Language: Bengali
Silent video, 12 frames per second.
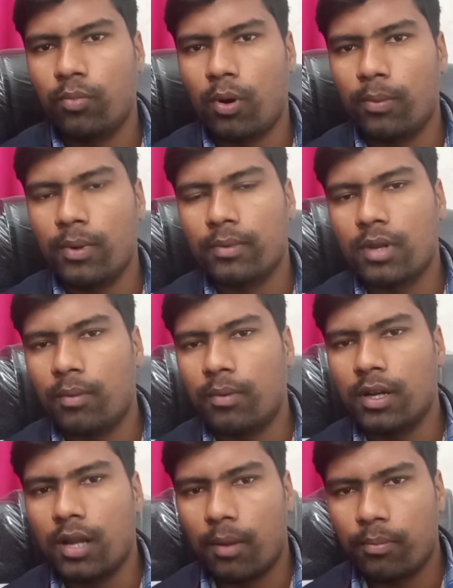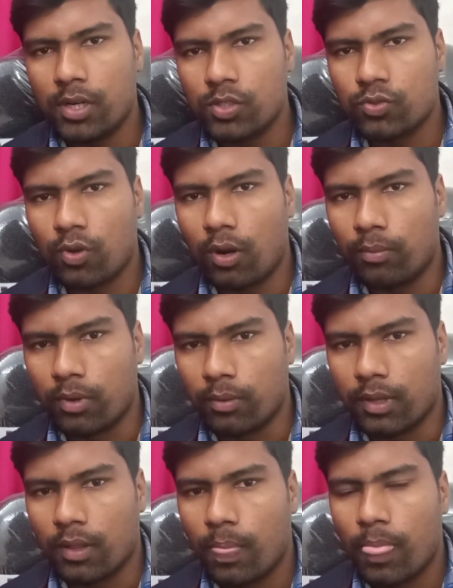প্রবলেমটা আমার আপনার সলভ হবে